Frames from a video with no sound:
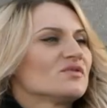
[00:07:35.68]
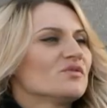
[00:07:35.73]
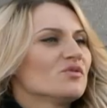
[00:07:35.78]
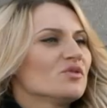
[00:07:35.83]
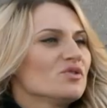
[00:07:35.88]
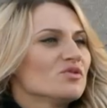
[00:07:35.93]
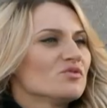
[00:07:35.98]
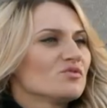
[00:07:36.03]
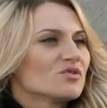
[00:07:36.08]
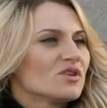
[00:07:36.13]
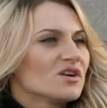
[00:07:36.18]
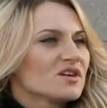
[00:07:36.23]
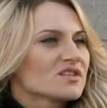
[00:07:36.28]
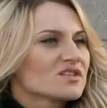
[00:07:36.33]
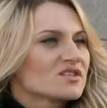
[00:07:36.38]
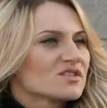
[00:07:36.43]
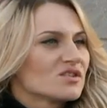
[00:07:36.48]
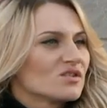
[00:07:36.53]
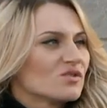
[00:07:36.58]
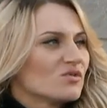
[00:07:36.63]
Сегодня у
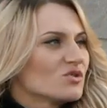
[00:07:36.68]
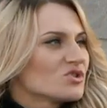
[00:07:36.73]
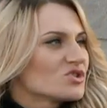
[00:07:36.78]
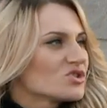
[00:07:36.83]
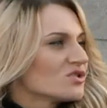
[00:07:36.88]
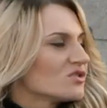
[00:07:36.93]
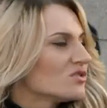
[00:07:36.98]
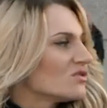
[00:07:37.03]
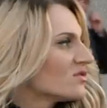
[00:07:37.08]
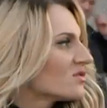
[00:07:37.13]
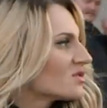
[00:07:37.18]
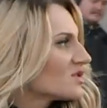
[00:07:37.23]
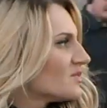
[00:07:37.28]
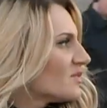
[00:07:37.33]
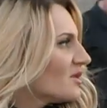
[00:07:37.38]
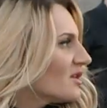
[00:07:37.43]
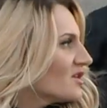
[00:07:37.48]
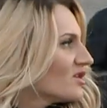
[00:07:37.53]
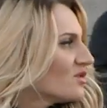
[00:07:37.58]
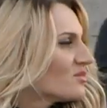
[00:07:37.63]
нас э, очень
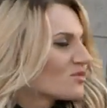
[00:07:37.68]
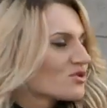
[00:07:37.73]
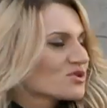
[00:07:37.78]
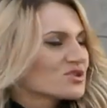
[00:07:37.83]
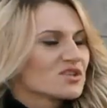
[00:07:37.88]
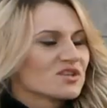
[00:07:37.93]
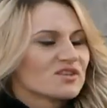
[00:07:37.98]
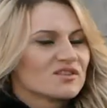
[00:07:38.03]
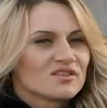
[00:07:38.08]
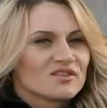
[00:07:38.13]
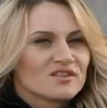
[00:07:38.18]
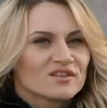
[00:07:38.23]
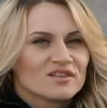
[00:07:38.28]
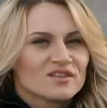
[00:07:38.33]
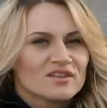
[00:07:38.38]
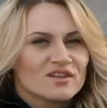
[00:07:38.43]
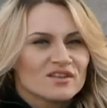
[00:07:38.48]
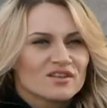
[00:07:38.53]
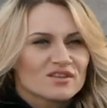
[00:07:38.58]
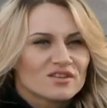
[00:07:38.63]
заполнил просто
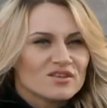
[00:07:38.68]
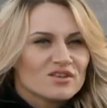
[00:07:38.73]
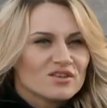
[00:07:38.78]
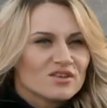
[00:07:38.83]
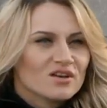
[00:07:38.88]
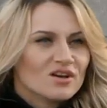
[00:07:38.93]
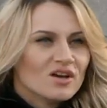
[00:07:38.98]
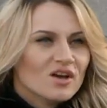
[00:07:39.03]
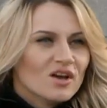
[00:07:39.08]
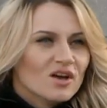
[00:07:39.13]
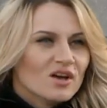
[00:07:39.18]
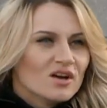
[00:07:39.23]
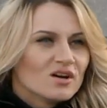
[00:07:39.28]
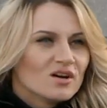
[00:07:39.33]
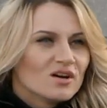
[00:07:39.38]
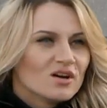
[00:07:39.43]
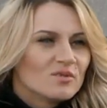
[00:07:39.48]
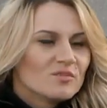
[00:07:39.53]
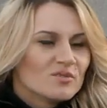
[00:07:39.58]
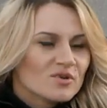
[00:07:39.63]
интернет, и э,
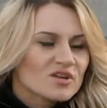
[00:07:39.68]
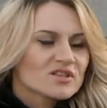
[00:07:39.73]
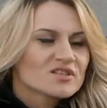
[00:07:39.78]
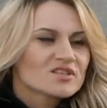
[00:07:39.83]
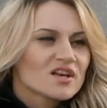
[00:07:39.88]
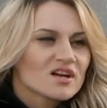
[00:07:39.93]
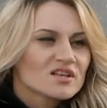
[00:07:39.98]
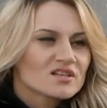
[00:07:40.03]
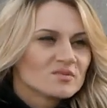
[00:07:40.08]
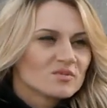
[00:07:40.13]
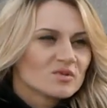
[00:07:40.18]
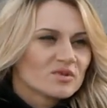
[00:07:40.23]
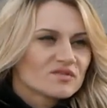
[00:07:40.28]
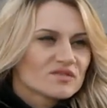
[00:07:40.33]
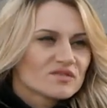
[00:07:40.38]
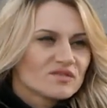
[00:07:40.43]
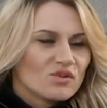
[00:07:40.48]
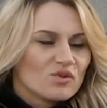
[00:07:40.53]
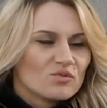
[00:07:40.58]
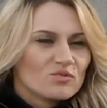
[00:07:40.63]
мы рассказываем это в
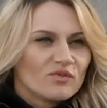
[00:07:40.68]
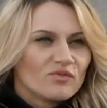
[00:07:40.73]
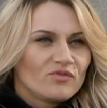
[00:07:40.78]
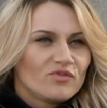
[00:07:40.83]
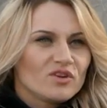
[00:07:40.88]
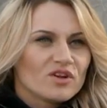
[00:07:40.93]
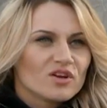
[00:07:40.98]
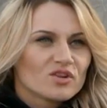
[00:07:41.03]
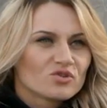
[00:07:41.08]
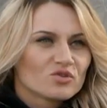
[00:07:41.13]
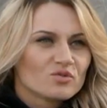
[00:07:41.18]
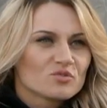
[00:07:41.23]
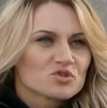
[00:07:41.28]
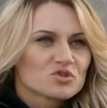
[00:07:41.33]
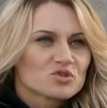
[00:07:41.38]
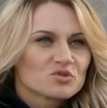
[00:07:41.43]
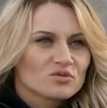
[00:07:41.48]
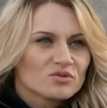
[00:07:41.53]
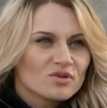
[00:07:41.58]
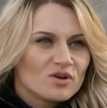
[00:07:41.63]
своем эфире о том,
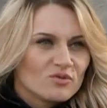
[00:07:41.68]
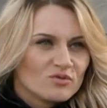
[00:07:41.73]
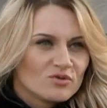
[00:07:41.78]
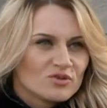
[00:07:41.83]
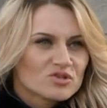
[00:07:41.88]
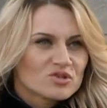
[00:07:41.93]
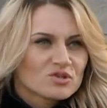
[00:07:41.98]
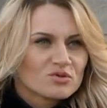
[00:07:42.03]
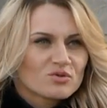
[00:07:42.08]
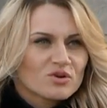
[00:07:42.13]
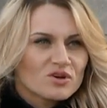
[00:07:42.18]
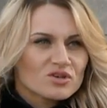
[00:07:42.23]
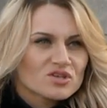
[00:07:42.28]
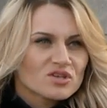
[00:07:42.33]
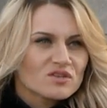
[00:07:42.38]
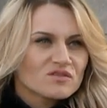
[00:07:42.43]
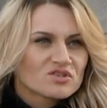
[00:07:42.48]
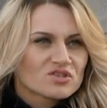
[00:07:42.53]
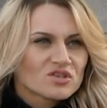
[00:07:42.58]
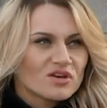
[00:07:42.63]
что на улице
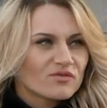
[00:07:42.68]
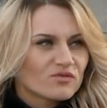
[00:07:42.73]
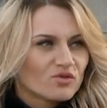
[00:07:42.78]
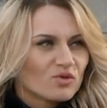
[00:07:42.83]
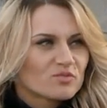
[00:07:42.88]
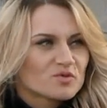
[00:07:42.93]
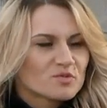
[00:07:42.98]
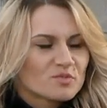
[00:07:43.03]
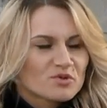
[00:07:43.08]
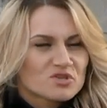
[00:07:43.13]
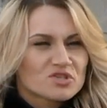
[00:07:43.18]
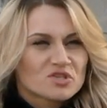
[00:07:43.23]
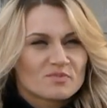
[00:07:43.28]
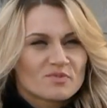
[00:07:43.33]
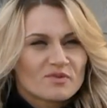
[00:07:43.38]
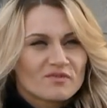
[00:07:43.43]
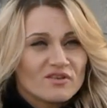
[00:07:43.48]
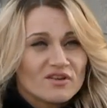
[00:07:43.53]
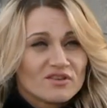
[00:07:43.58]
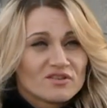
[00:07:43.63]
Лукашевича автобус просто
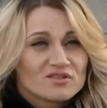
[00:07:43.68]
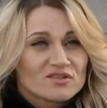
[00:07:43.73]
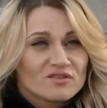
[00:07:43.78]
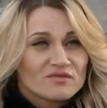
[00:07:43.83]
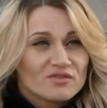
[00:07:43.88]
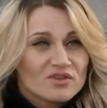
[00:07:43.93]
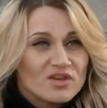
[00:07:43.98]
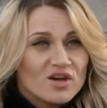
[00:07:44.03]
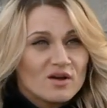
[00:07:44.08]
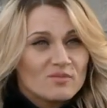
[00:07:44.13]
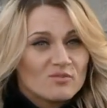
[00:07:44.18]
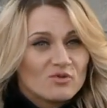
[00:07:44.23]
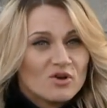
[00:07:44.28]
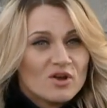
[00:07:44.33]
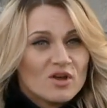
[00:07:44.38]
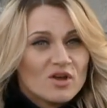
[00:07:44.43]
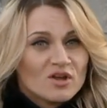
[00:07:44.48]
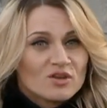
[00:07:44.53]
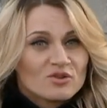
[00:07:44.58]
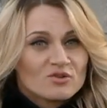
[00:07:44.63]
провалился в яму.
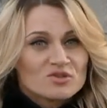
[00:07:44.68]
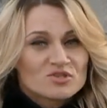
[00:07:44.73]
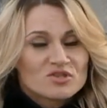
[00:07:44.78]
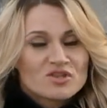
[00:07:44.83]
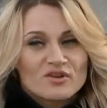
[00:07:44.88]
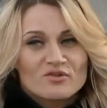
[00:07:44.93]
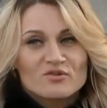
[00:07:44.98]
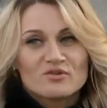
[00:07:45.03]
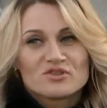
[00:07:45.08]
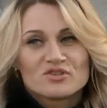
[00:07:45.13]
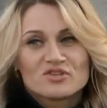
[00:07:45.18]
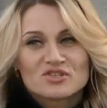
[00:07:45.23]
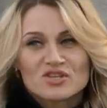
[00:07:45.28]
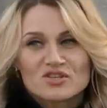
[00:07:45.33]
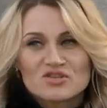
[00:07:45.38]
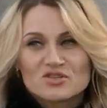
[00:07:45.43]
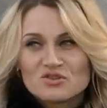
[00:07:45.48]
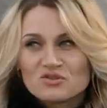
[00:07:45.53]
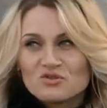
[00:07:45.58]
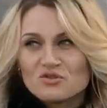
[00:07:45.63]
То есть дороги
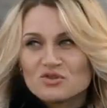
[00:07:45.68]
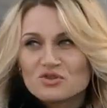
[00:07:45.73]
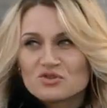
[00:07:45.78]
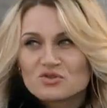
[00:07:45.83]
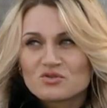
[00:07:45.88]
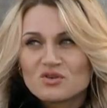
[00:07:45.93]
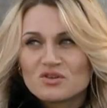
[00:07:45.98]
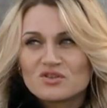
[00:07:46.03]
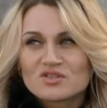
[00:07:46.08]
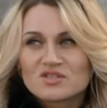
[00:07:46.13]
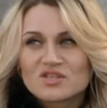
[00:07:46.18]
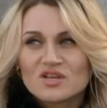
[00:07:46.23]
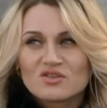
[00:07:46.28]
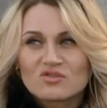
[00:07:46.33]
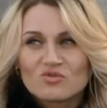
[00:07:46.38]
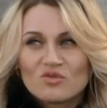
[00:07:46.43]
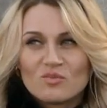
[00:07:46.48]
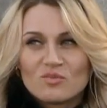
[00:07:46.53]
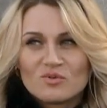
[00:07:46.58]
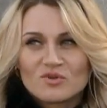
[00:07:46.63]
сейчас не то, что они
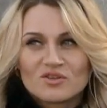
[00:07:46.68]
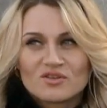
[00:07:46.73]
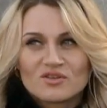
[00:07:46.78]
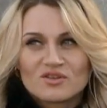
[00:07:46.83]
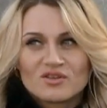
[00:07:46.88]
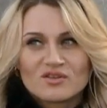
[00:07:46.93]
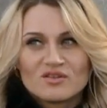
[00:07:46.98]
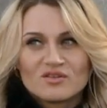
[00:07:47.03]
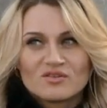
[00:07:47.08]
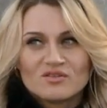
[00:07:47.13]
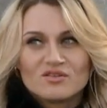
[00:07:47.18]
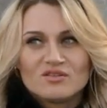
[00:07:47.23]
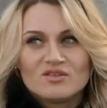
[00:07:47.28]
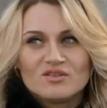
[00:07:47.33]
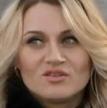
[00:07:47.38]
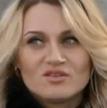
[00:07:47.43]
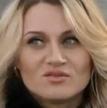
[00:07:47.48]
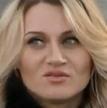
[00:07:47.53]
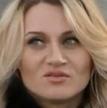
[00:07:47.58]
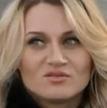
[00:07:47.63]
затоплены,
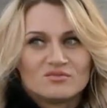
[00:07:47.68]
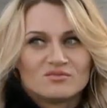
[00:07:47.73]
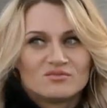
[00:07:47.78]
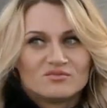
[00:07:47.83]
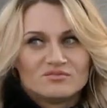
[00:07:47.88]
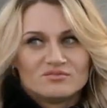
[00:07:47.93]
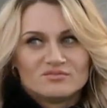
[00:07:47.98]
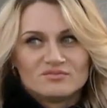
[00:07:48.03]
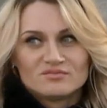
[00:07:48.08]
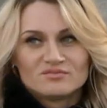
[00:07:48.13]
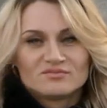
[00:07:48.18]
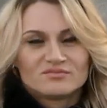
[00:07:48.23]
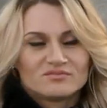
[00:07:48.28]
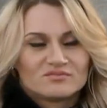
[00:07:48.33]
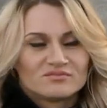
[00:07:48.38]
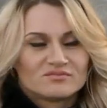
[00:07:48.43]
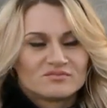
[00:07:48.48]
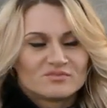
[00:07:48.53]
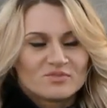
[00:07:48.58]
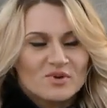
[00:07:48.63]
и
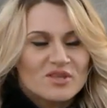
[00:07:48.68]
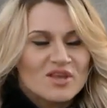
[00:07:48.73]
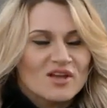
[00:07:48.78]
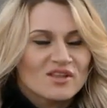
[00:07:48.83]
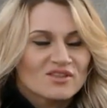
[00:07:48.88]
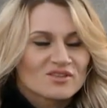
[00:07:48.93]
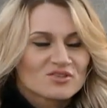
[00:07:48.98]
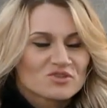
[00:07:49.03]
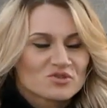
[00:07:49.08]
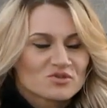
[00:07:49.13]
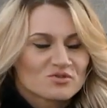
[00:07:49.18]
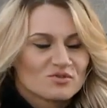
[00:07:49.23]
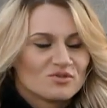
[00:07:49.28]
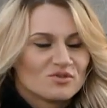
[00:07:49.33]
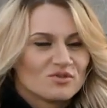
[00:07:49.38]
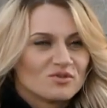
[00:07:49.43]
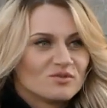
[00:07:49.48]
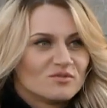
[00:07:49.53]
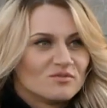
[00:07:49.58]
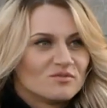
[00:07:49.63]
Понятно,
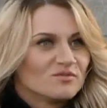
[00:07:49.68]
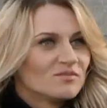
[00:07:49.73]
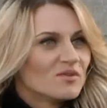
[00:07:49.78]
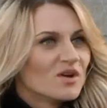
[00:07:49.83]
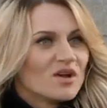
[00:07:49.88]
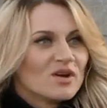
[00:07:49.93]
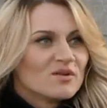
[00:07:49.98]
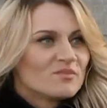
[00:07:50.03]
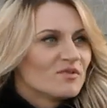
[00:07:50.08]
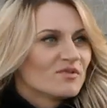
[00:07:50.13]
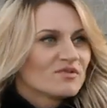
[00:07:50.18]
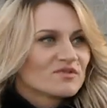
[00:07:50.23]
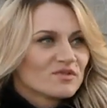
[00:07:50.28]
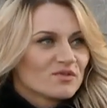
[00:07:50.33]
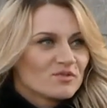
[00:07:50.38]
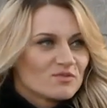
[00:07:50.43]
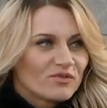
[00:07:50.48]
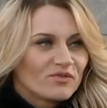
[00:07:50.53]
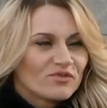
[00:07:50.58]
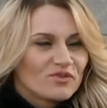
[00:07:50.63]
что мы в
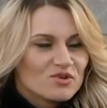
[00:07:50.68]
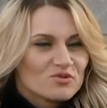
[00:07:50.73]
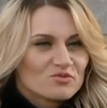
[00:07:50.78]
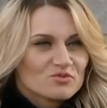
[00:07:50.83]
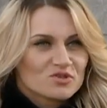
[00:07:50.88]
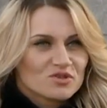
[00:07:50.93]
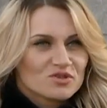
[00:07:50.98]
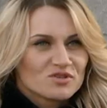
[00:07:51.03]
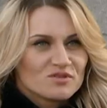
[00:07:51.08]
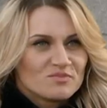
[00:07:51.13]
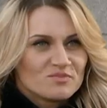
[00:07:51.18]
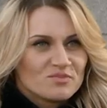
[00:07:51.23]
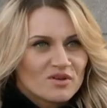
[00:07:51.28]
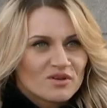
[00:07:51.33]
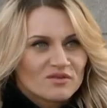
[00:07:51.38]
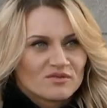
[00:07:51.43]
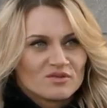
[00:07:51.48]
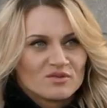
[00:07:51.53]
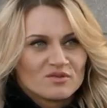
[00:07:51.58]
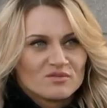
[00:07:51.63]
своем эфире уже не,
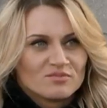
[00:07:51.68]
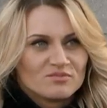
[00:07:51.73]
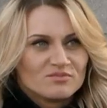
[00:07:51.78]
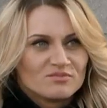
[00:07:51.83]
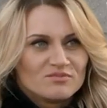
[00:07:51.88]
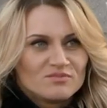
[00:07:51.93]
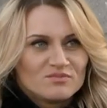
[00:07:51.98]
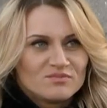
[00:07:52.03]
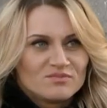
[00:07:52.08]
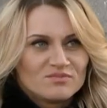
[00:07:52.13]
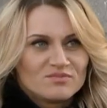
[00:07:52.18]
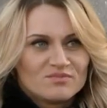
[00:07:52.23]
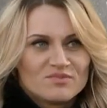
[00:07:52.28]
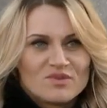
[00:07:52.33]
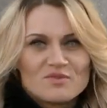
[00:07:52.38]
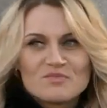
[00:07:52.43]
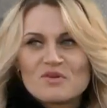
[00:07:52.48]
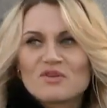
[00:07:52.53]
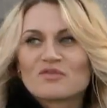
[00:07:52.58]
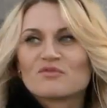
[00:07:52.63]
первый,
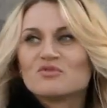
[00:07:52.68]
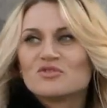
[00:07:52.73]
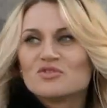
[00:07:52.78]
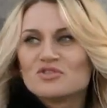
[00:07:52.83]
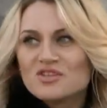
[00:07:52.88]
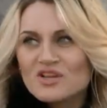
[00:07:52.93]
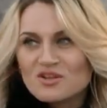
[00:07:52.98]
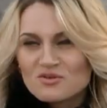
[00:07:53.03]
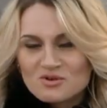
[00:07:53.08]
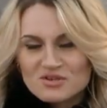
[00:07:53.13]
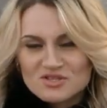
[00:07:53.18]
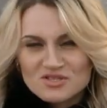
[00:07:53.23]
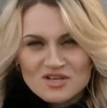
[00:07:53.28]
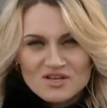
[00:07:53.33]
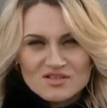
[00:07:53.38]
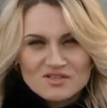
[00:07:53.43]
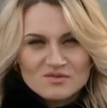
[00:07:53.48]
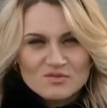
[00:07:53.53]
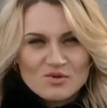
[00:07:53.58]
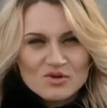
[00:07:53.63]
не первую неделю
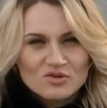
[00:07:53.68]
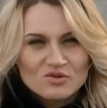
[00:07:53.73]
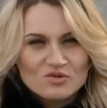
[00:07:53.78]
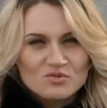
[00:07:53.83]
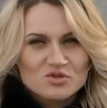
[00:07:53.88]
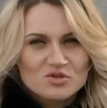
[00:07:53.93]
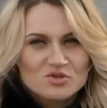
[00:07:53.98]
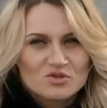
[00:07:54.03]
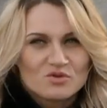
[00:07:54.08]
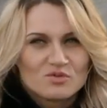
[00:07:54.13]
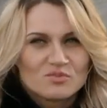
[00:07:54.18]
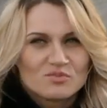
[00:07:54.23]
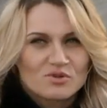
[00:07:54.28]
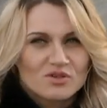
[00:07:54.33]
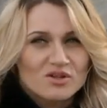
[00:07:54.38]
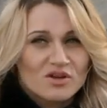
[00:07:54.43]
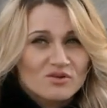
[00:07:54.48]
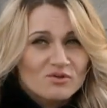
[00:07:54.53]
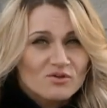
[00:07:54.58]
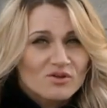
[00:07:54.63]
рассказываем о том, что по
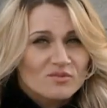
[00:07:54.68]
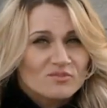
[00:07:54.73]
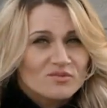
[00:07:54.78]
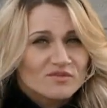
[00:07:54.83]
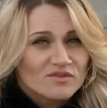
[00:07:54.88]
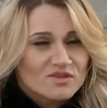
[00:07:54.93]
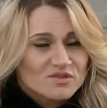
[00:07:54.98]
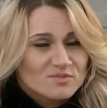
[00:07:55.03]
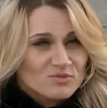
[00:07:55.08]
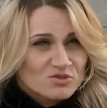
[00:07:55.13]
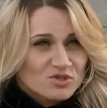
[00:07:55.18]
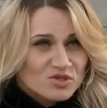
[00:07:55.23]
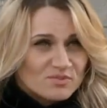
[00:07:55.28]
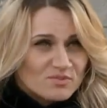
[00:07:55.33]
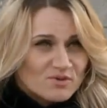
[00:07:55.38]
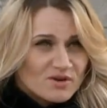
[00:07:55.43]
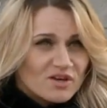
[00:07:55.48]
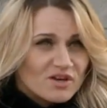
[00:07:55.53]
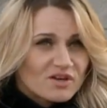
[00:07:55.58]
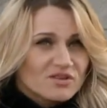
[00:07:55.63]
дорогам невозможно
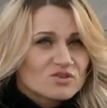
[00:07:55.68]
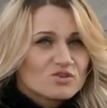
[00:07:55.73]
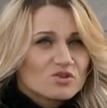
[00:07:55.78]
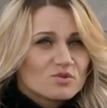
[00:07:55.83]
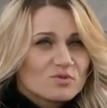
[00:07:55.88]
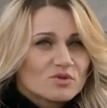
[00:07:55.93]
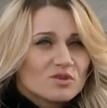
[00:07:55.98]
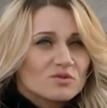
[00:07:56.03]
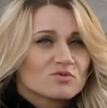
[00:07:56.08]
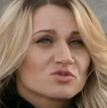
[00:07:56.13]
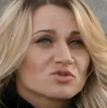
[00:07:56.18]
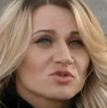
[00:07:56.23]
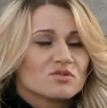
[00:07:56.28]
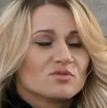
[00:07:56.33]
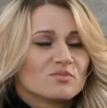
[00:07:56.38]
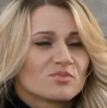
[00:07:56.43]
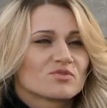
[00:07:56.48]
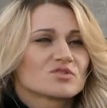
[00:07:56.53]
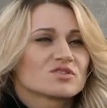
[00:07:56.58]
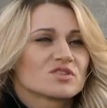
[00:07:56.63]
проехать еще и потому, что
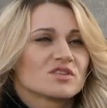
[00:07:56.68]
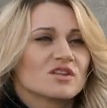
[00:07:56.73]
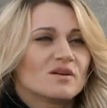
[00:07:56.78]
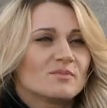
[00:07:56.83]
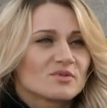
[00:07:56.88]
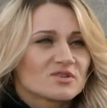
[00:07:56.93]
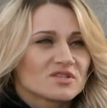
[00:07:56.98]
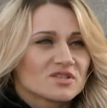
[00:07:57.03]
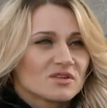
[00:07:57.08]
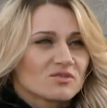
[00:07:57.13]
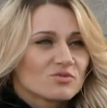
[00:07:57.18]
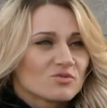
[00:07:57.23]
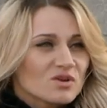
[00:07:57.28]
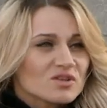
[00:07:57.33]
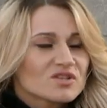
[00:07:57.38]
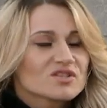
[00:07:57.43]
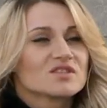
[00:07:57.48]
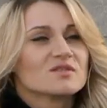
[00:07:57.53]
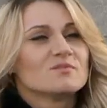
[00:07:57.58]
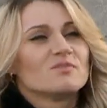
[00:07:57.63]
они просто-напросто ну,
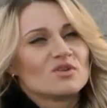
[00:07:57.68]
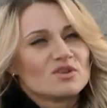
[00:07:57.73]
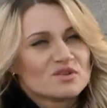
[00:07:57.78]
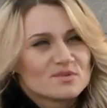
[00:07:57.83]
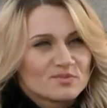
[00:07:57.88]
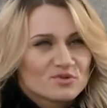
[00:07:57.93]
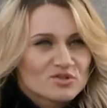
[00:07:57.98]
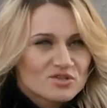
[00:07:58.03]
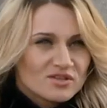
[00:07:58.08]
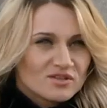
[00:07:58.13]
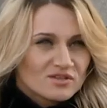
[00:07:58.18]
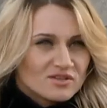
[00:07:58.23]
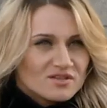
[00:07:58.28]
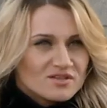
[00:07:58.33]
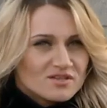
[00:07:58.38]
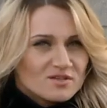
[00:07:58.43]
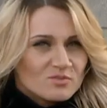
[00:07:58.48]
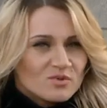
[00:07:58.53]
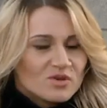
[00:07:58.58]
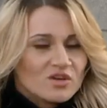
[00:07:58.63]
рассыпались после этой
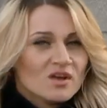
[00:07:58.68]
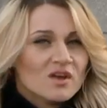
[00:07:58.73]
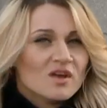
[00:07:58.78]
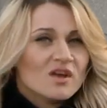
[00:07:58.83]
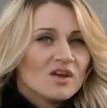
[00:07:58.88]
зимы.